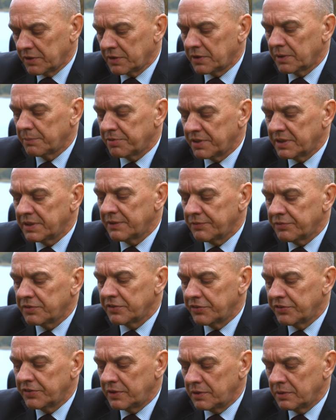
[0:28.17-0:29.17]
no to przede
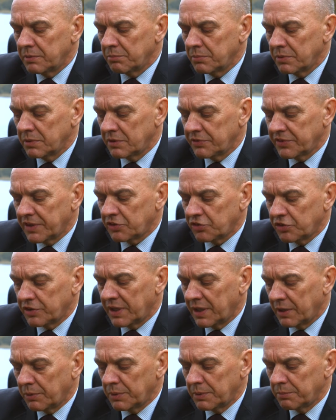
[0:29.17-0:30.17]
wszystkim
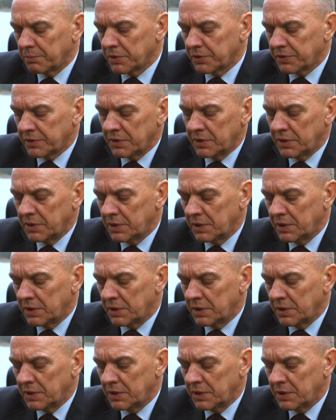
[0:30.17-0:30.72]
zaczynałem od,